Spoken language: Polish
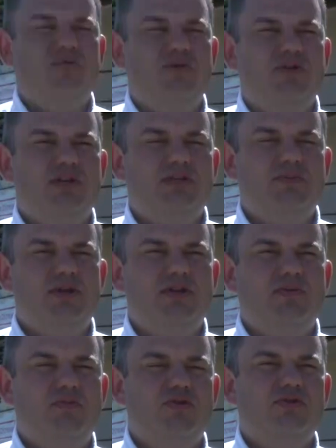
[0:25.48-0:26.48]
Wypożyczać
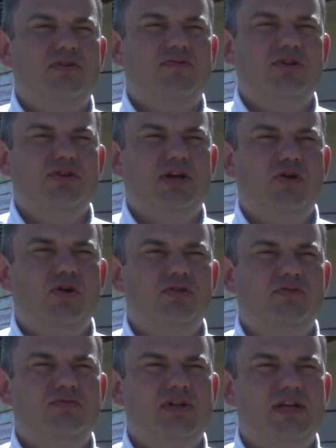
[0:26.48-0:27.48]
sprzęty można w godzinach od
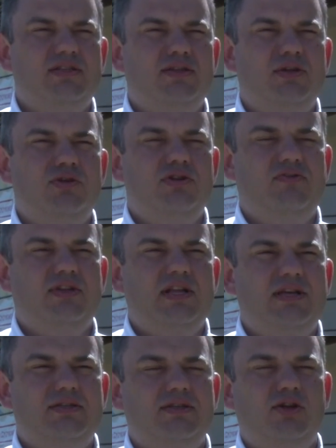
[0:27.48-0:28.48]
12 do
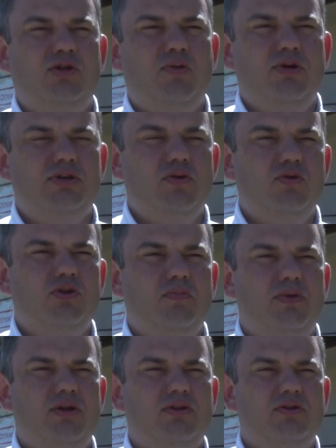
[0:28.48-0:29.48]
19 od poniedziałku do
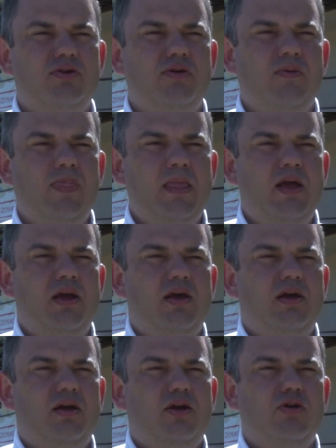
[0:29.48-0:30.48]
piątku,
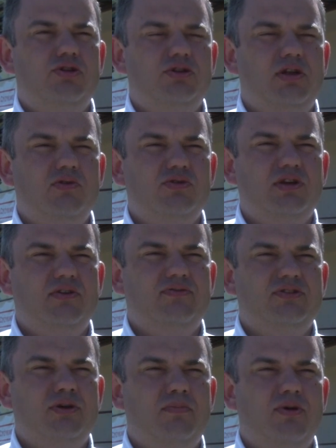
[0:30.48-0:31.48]
e, godzinę dłużej
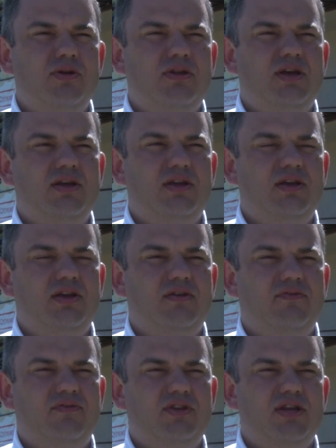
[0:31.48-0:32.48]
w sobotę
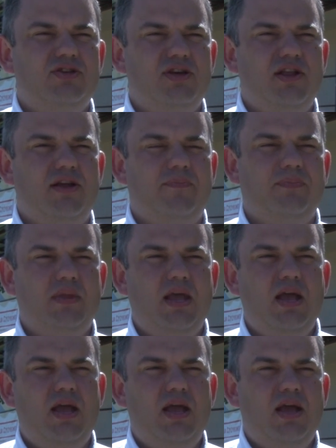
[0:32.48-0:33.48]
i w niedzielę.
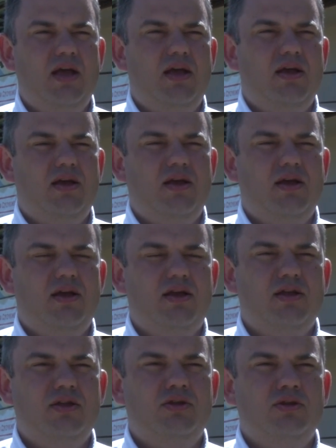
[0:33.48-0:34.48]

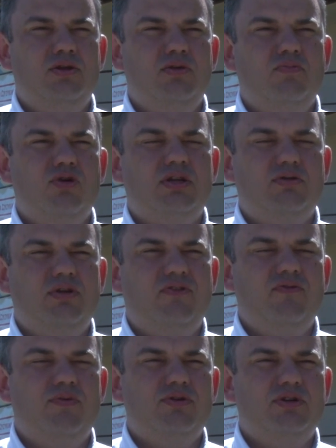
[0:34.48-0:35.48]
E, można tutaj
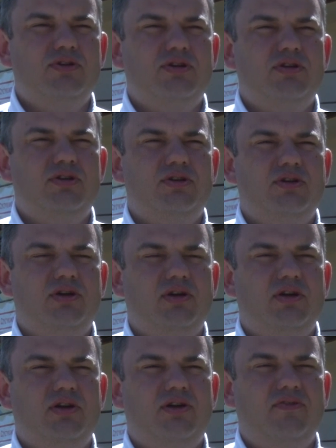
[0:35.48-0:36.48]
wypożyczyć
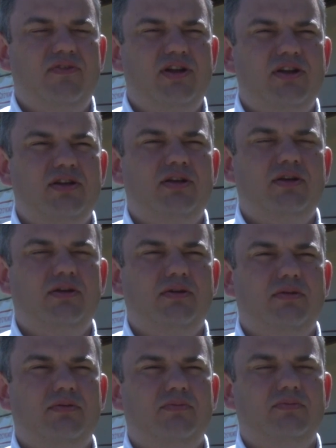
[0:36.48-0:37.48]
e, rowery
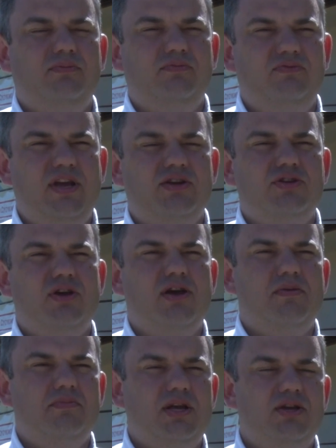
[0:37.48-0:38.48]

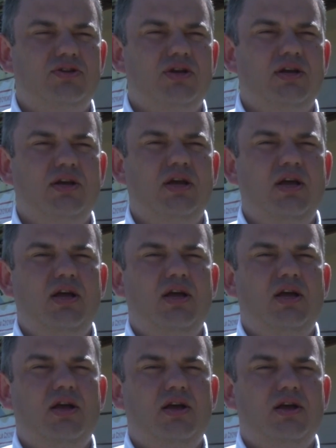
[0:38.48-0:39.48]
większe, mniejsze,
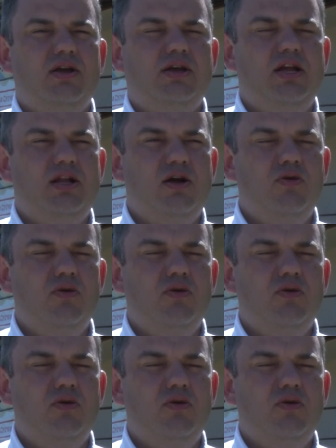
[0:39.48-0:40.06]
kilka